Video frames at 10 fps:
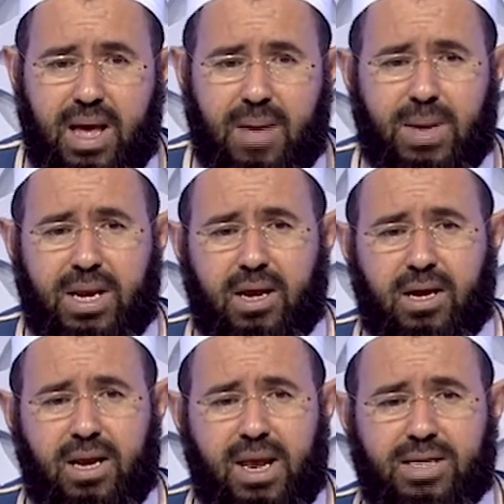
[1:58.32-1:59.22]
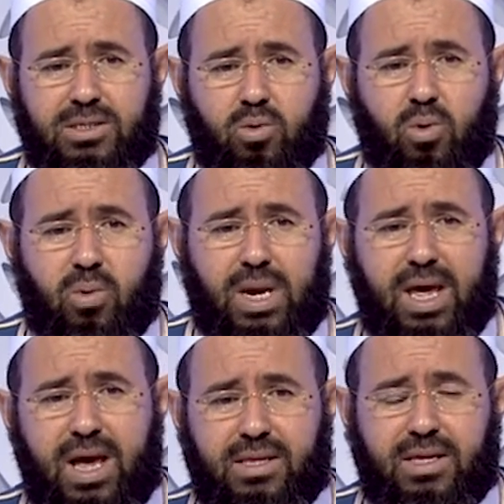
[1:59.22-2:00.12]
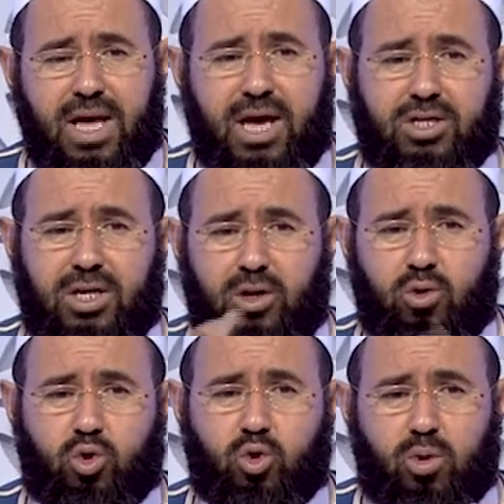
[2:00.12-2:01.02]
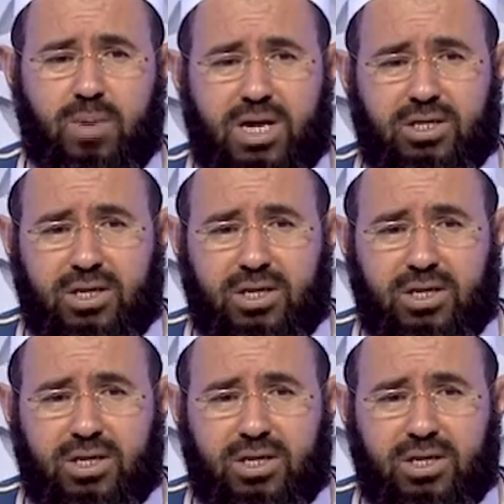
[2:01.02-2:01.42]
اما انك خلاص تقول والله هذا داعش احنا نسقطه بعاش